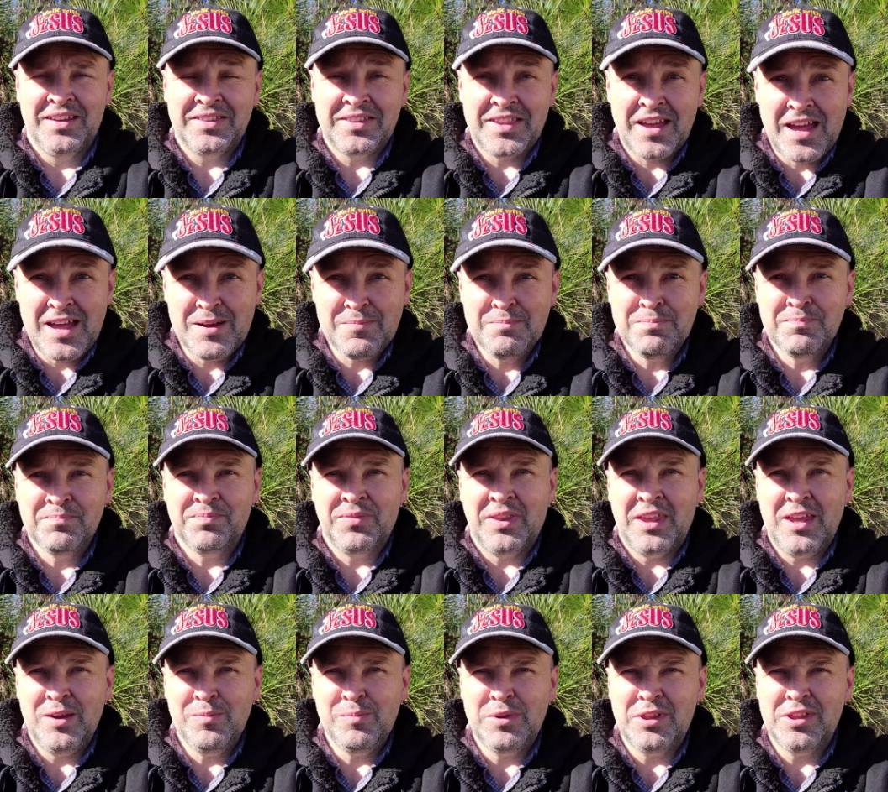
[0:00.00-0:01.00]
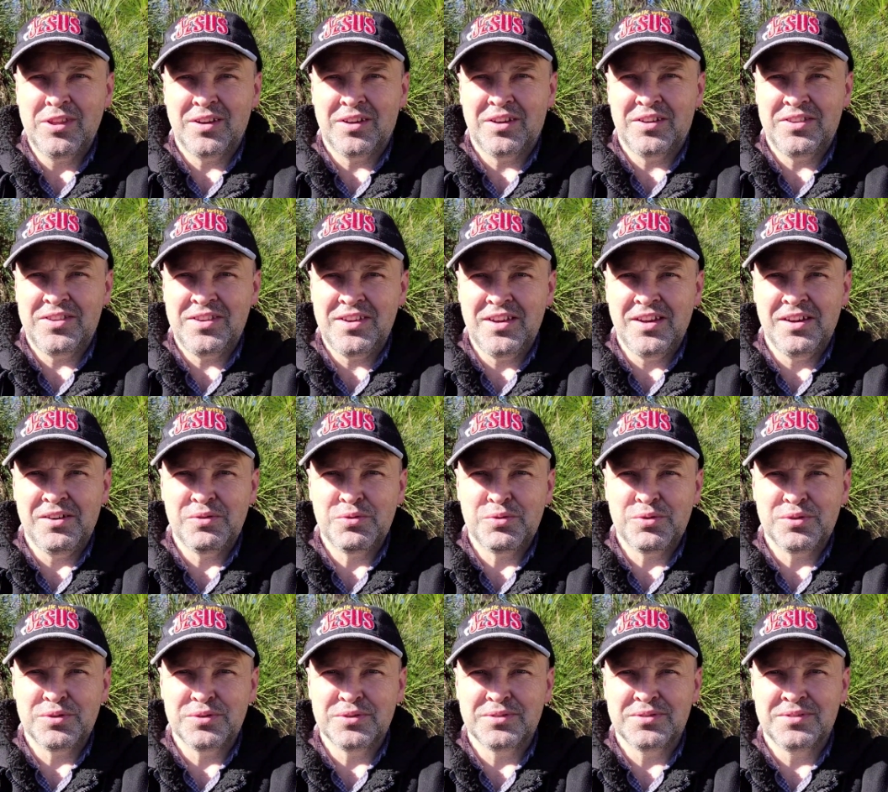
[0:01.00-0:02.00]
там, именно где
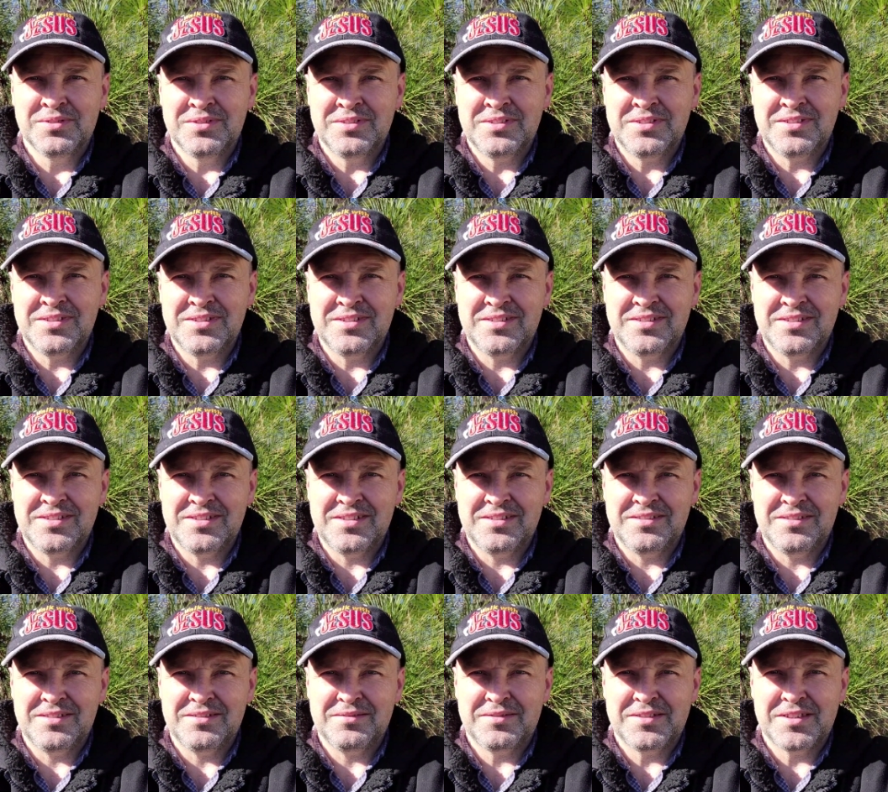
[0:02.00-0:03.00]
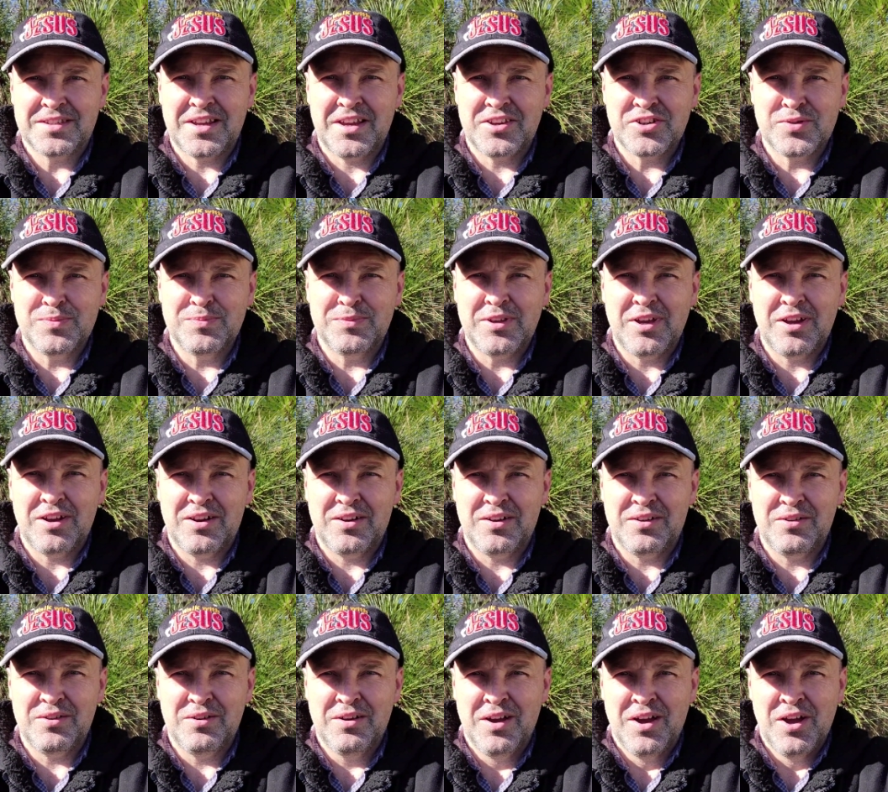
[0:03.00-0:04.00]
он, э, скажем
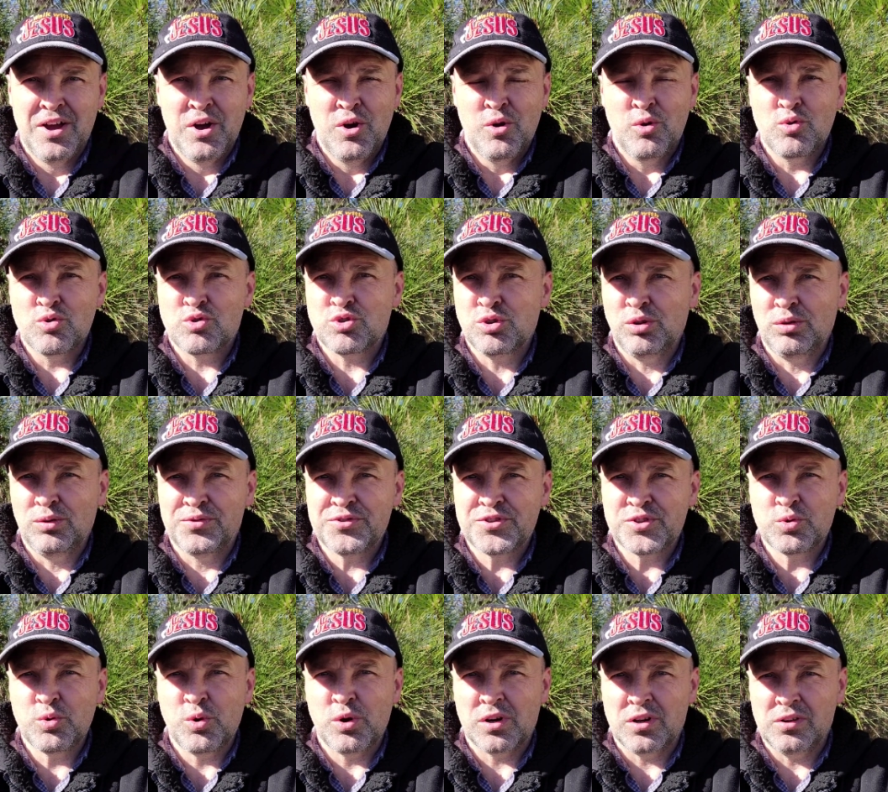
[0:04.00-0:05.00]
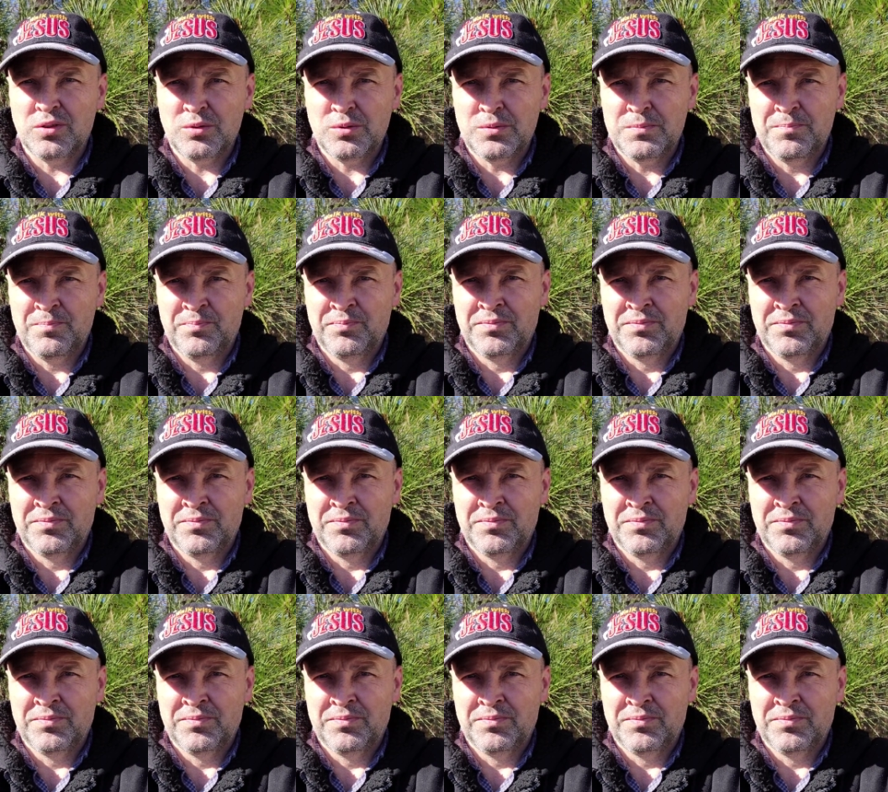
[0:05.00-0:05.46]
так, ушел в сторону.